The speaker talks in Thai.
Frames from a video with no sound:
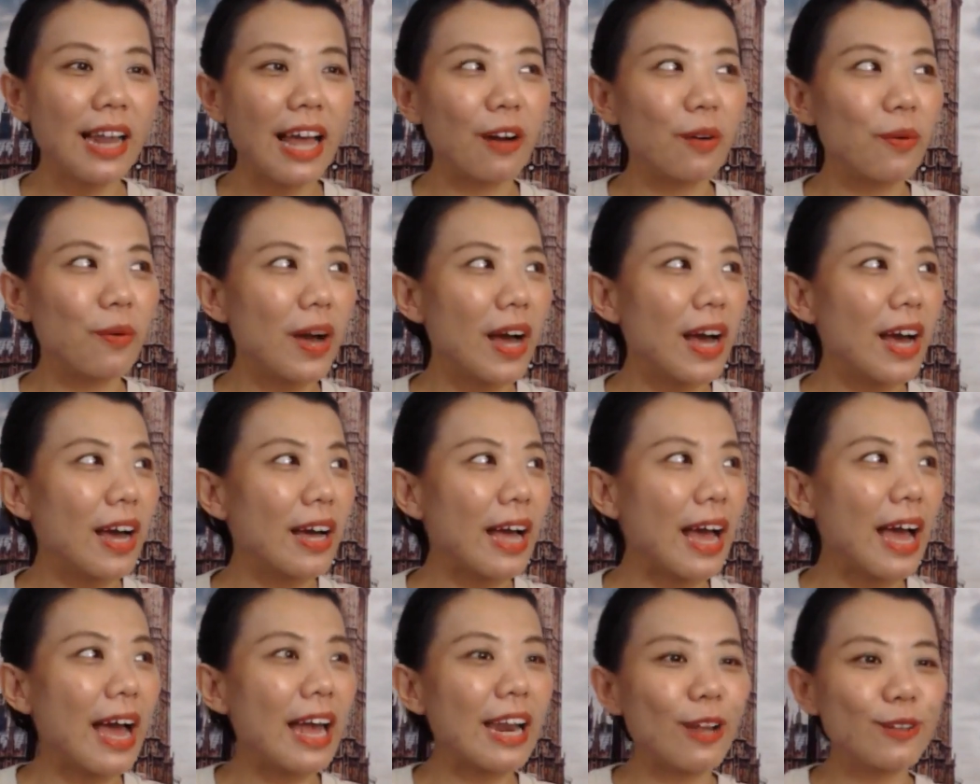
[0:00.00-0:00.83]
ลังว่า
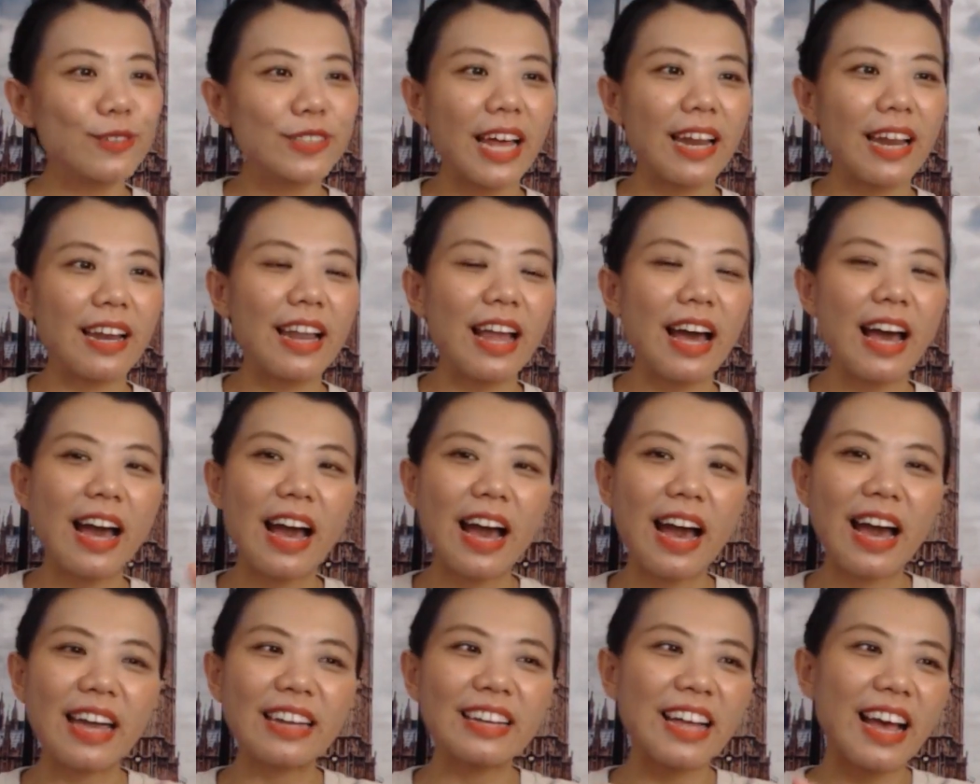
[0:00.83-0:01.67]
อ่ะเราจัดร้า
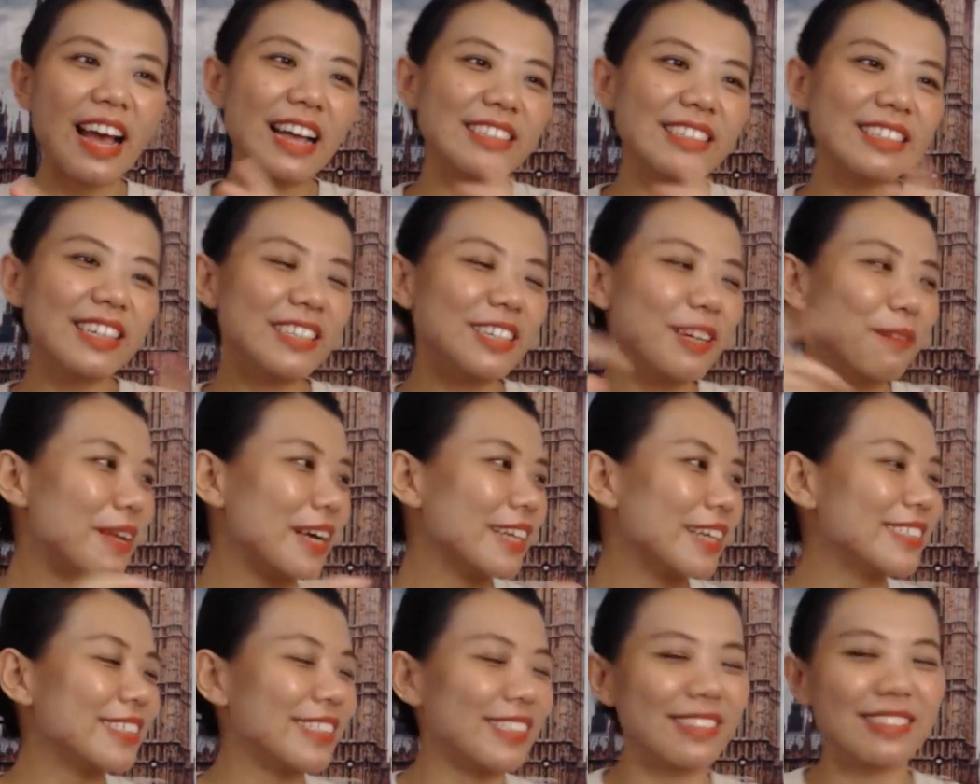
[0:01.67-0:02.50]
นนะฉันกำลั
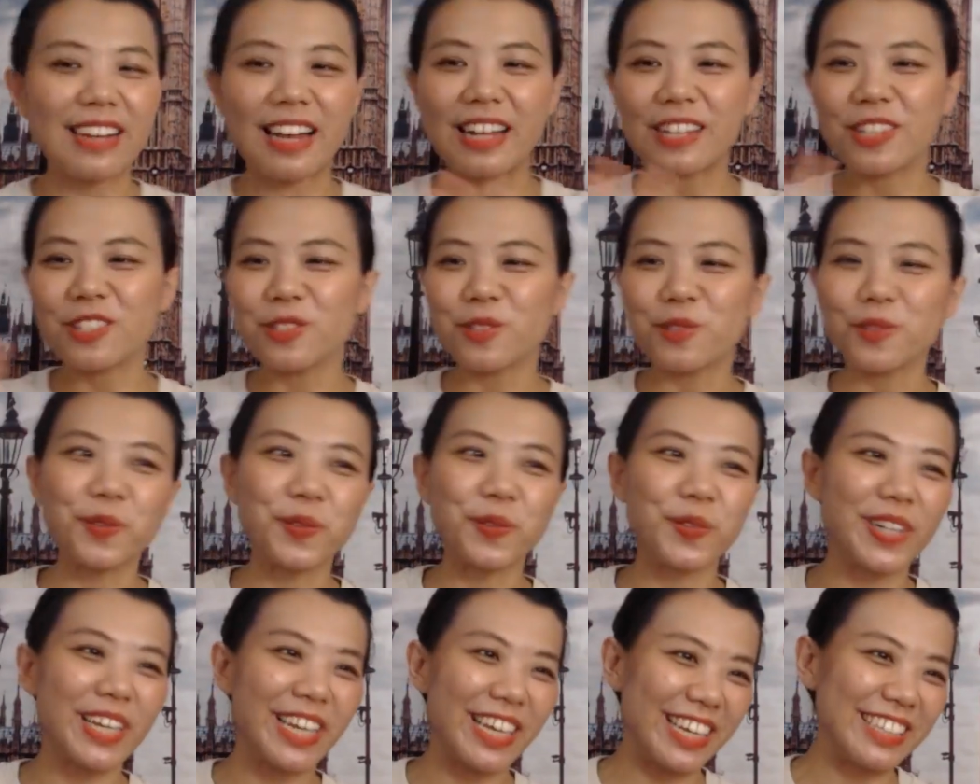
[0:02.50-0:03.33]
งจัดร้านอยู่
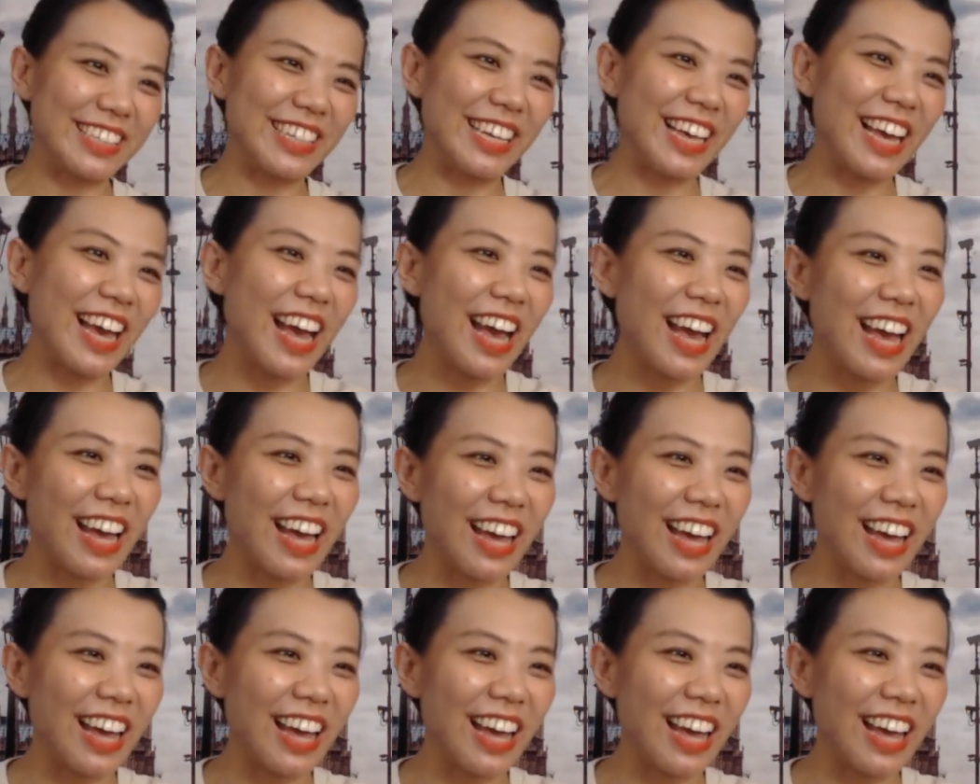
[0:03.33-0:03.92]
อะไรอย่างเงี้ย